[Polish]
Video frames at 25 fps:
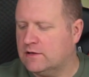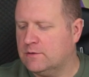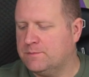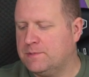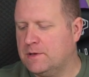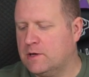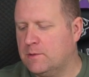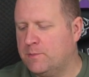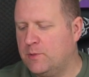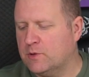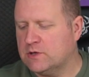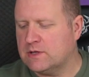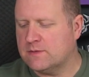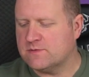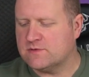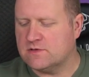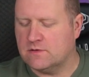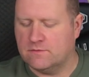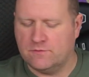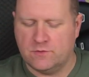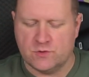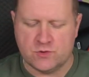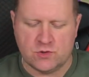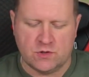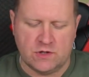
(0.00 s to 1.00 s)
dopiero potem
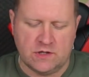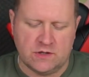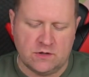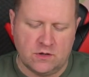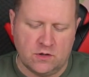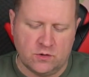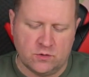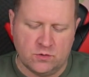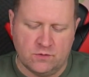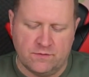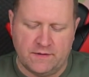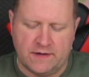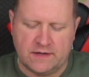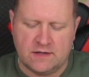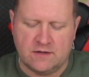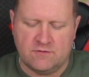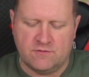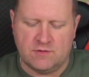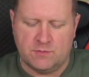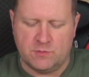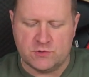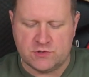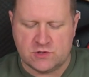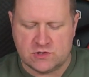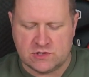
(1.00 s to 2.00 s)
są włożone do lodówek i
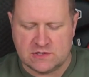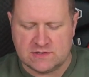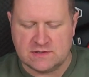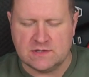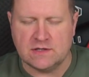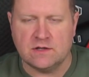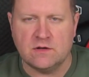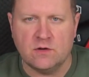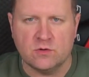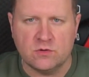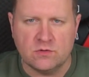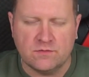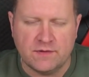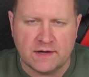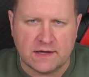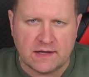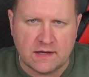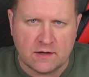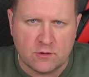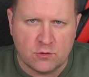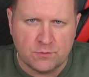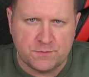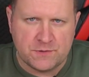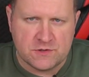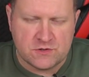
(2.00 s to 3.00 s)
Wy możecie z tych lodówek
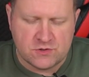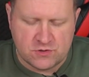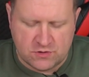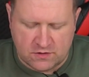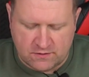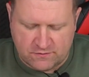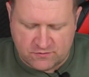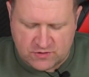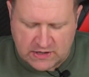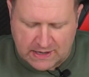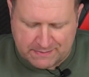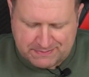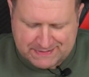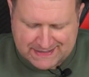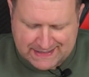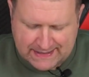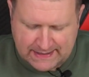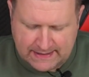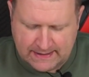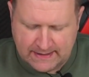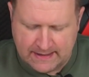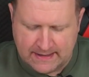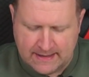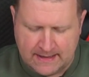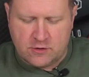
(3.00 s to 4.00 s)
je kupić w żabce.